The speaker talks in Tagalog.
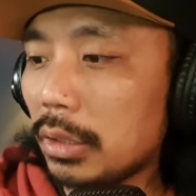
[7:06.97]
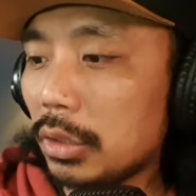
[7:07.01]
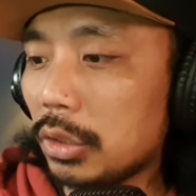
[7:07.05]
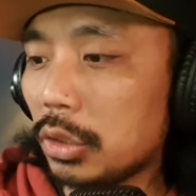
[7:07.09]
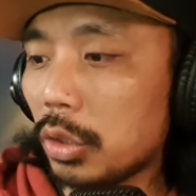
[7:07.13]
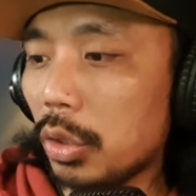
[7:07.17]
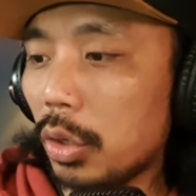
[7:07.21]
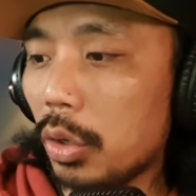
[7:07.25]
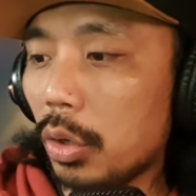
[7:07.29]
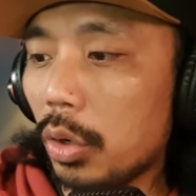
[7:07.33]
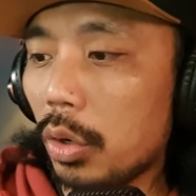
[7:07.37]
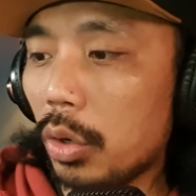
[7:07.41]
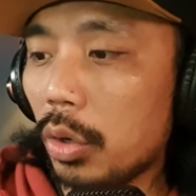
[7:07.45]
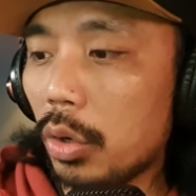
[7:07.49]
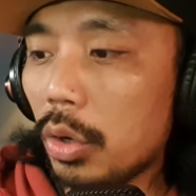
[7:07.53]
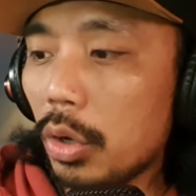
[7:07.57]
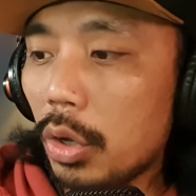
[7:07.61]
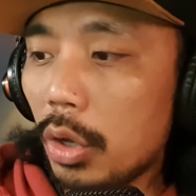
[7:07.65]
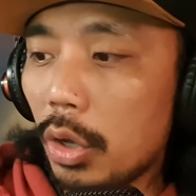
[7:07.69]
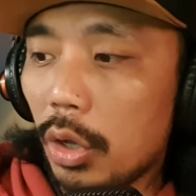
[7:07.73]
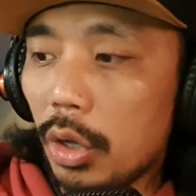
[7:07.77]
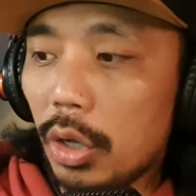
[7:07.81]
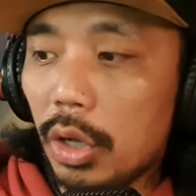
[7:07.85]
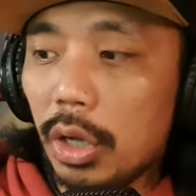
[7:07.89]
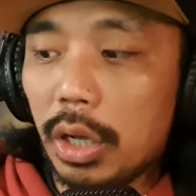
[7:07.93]
So,
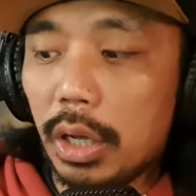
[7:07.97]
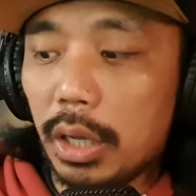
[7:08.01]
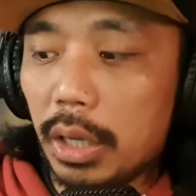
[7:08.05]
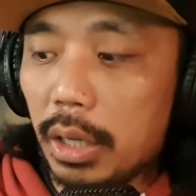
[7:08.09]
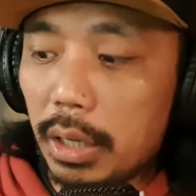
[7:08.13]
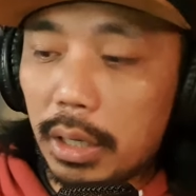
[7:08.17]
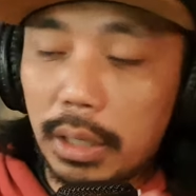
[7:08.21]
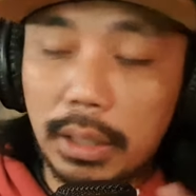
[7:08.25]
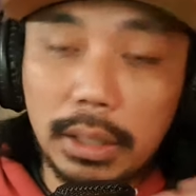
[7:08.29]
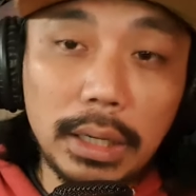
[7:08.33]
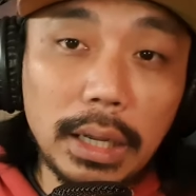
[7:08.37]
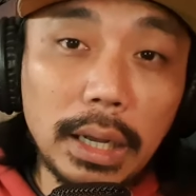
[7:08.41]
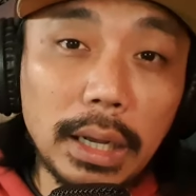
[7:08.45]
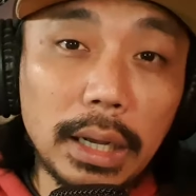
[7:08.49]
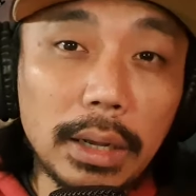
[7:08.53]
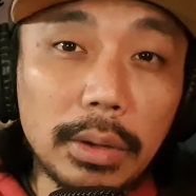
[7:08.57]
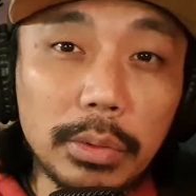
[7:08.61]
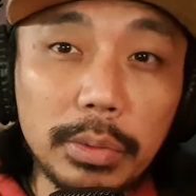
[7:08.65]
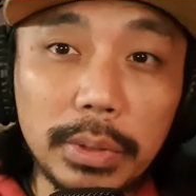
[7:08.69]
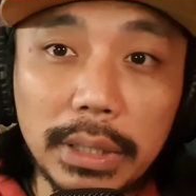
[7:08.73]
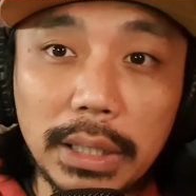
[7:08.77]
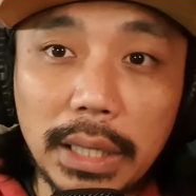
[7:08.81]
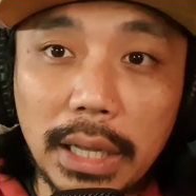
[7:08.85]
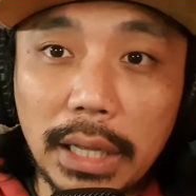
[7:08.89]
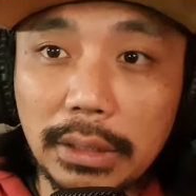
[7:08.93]
uh,
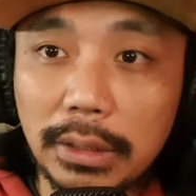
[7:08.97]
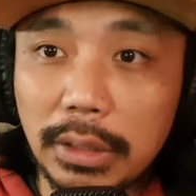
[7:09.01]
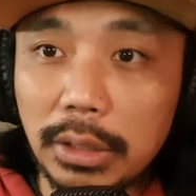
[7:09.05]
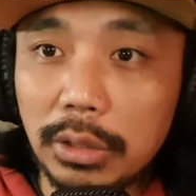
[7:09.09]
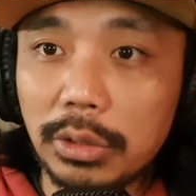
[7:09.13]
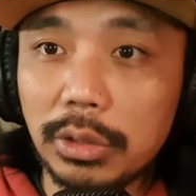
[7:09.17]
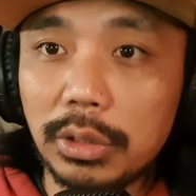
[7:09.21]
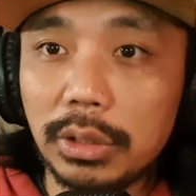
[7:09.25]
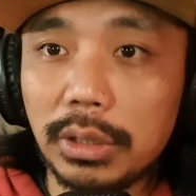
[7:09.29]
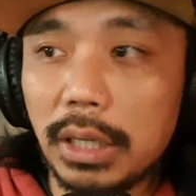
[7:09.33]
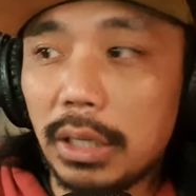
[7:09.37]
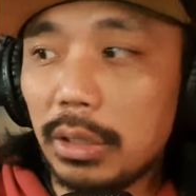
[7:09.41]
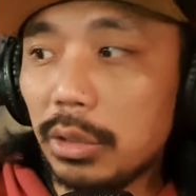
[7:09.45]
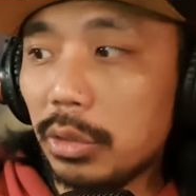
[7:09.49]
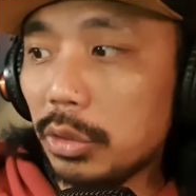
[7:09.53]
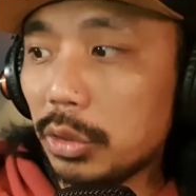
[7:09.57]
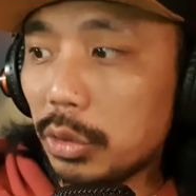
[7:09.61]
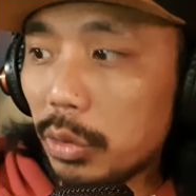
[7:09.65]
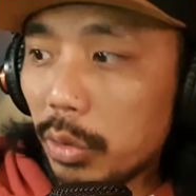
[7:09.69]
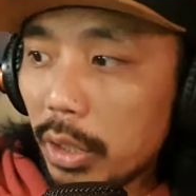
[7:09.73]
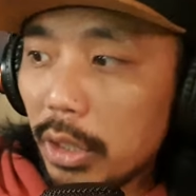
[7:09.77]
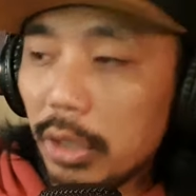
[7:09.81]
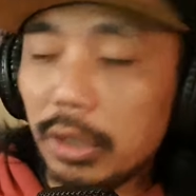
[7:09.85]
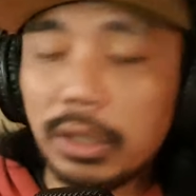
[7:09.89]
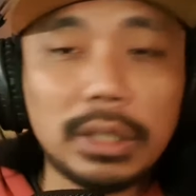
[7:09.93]
gagawin natin yun ngayon.
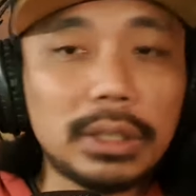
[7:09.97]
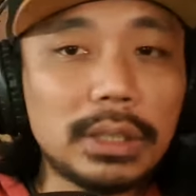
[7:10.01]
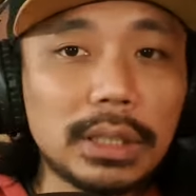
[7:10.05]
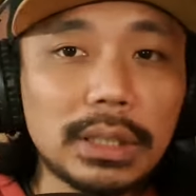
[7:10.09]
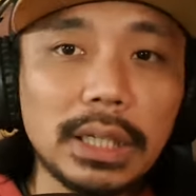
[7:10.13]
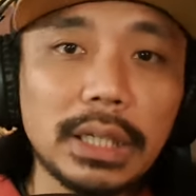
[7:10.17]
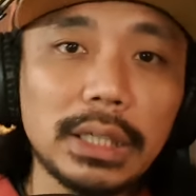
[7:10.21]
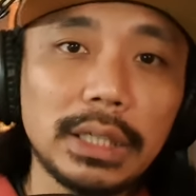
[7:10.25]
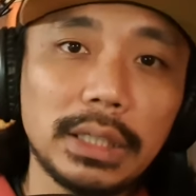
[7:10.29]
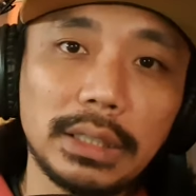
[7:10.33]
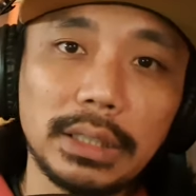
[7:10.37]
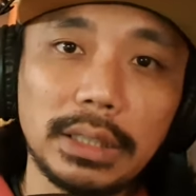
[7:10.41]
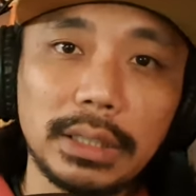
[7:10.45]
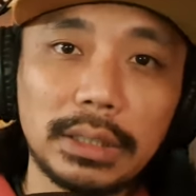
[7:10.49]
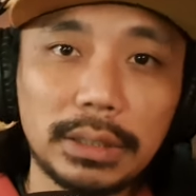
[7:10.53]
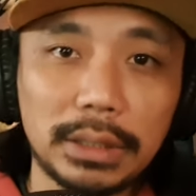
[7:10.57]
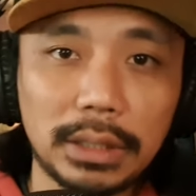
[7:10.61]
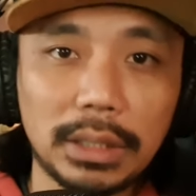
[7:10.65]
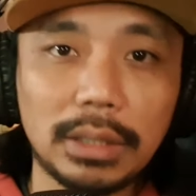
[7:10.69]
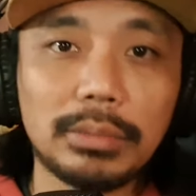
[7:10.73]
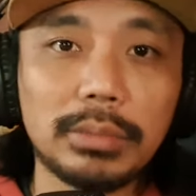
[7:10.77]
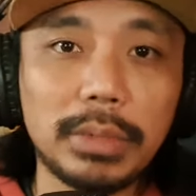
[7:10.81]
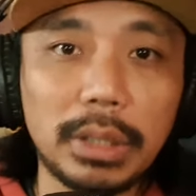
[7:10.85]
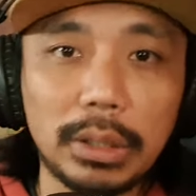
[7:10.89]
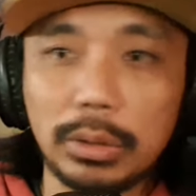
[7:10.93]
So ngayon, hindi tayo
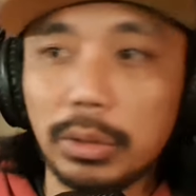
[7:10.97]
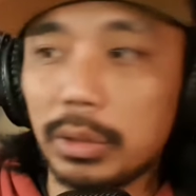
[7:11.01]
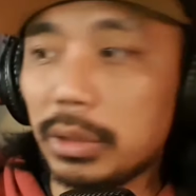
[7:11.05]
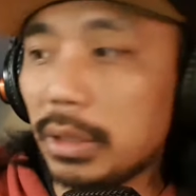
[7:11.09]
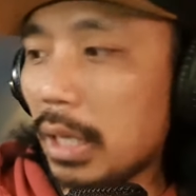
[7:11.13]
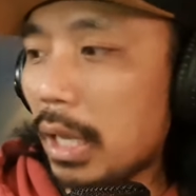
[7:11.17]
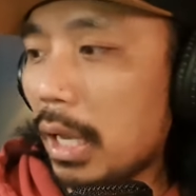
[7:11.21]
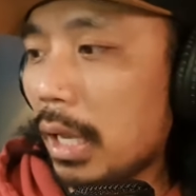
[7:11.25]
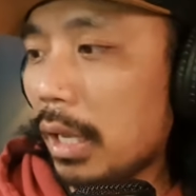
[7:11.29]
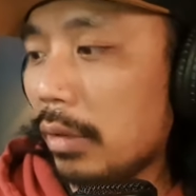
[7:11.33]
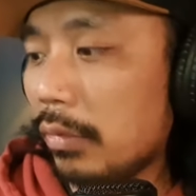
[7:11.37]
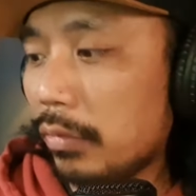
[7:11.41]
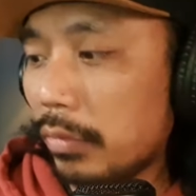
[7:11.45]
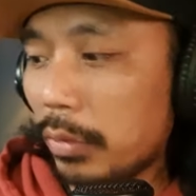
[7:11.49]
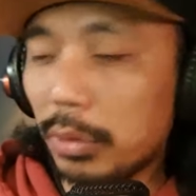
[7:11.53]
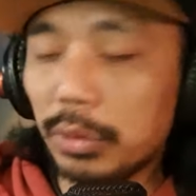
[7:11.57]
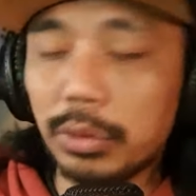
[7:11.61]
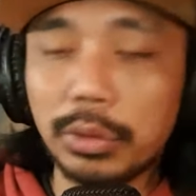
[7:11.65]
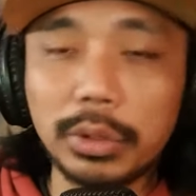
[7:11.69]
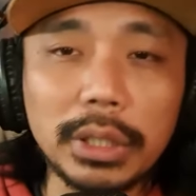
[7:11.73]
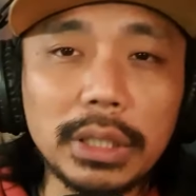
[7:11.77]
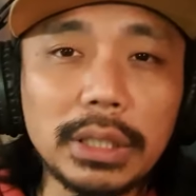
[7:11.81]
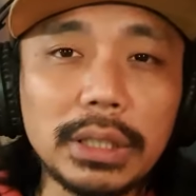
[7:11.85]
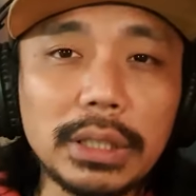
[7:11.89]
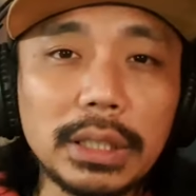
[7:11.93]
nag-stream dito sa iPhone
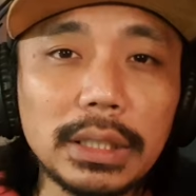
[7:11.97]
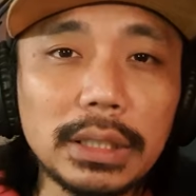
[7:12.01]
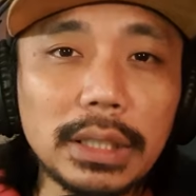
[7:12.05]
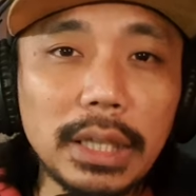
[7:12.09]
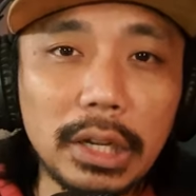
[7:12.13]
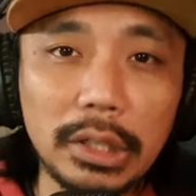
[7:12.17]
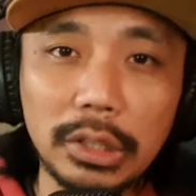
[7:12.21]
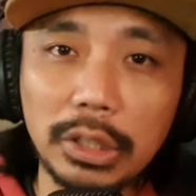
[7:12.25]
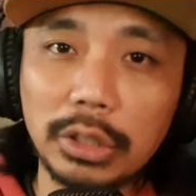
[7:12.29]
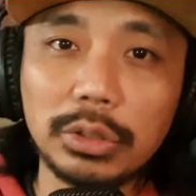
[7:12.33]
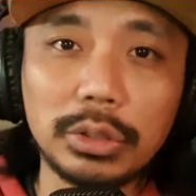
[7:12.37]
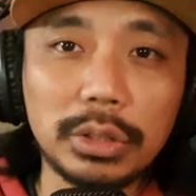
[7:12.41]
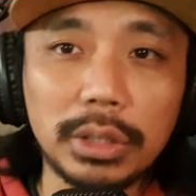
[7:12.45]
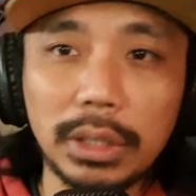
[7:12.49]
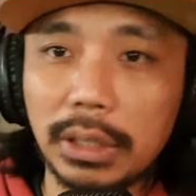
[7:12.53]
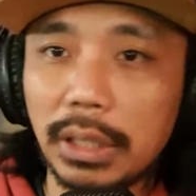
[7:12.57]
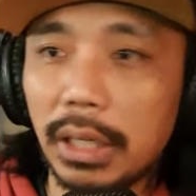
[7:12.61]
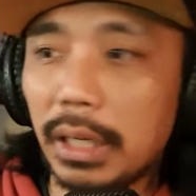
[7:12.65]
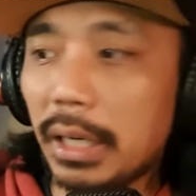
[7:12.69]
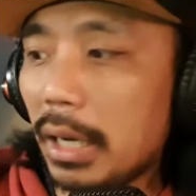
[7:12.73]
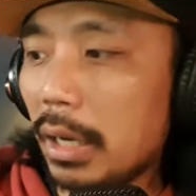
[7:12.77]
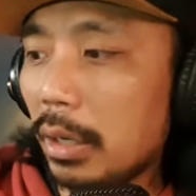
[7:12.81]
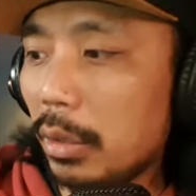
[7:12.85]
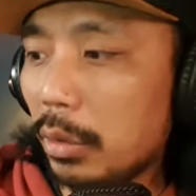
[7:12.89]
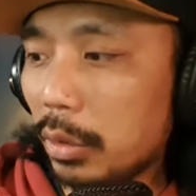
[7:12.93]
o hindi tayo dito
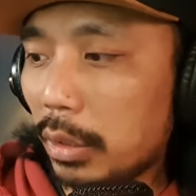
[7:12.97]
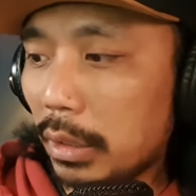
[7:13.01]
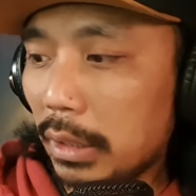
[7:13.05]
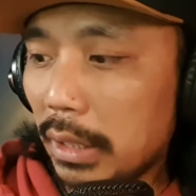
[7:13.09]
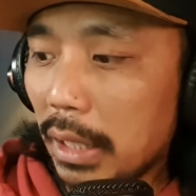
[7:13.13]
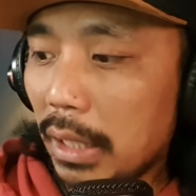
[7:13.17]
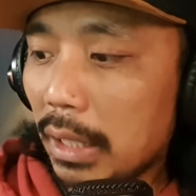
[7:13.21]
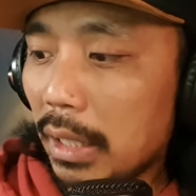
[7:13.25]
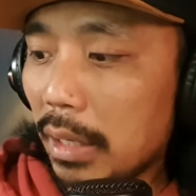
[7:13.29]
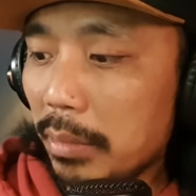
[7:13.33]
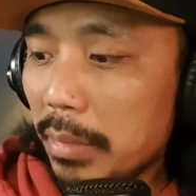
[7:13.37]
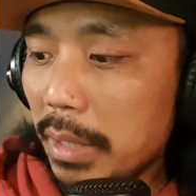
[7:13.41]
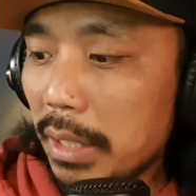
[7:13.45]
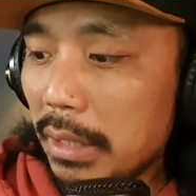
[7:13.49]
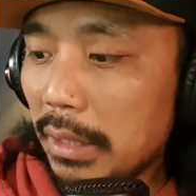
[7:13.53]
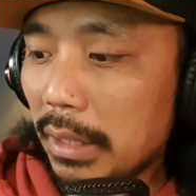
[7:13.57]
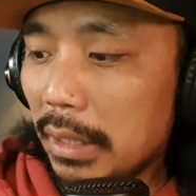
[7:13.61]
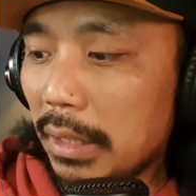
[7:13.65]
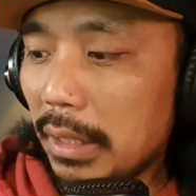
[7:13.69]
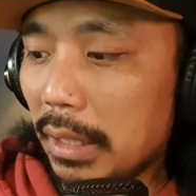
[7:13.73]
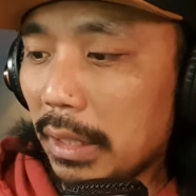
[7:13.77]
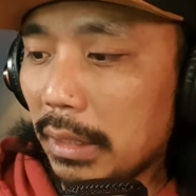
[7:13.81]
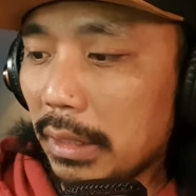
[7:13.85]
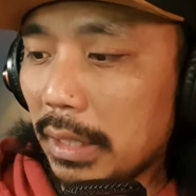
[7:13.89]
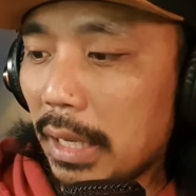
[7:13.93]
nagre-record.
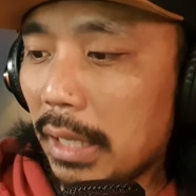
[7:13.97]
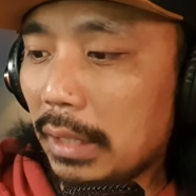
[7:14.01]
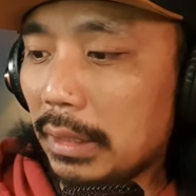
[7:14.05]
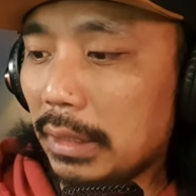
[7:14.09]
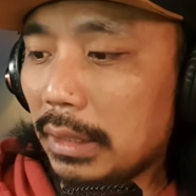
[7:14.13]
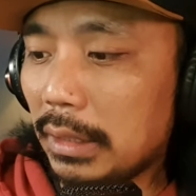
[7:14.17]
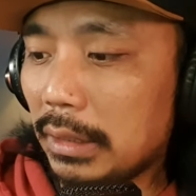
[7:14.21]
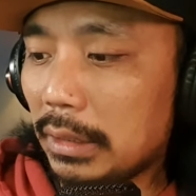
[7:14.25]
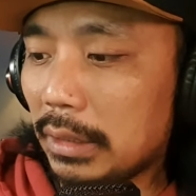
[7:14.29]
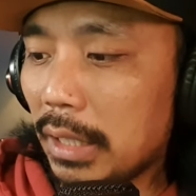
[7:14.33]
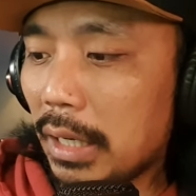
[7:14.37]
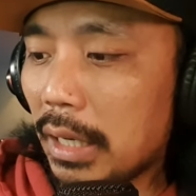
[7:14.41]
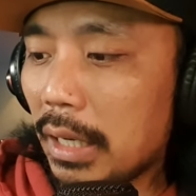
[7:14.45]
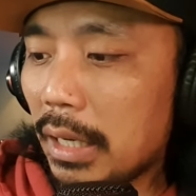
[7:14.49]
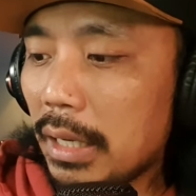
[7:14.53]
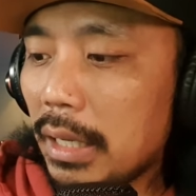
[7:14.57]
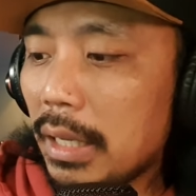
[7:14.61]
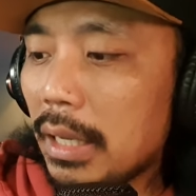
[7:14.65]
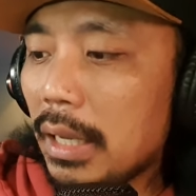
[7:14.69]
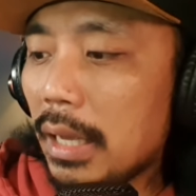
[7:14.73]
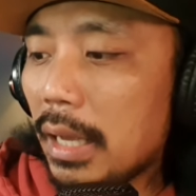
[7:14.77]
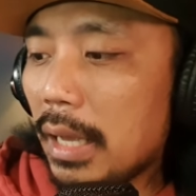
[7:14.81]
Gagamitin lang natin siya